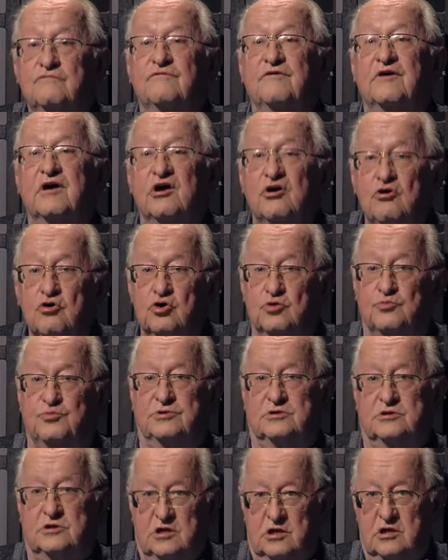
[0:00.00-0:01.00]
врет
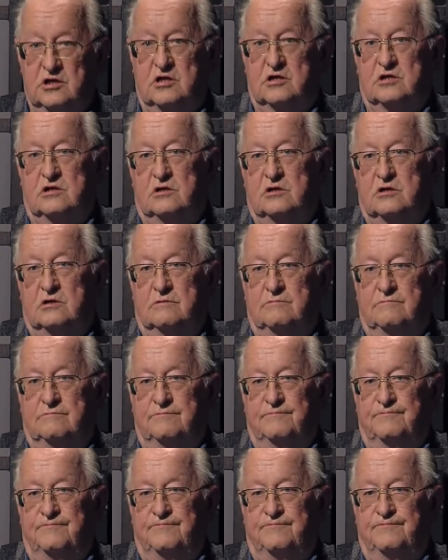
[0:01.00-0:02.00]
постоянно.
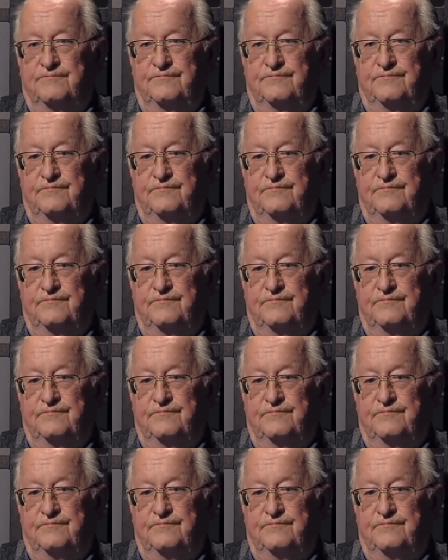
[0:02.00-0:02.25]
Кому?